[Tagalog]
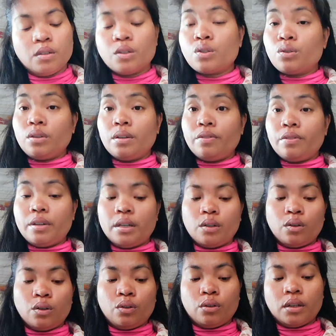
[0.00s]
So,
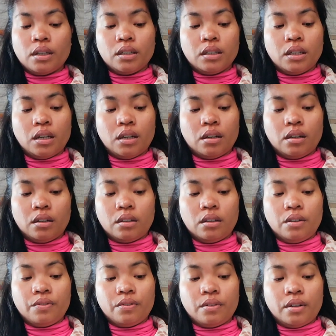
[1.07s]
different yun kasi. It
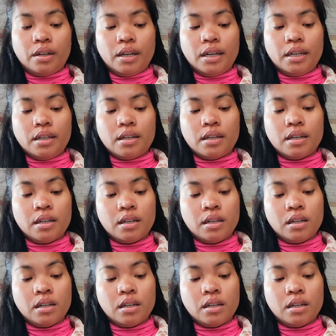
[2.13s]
different.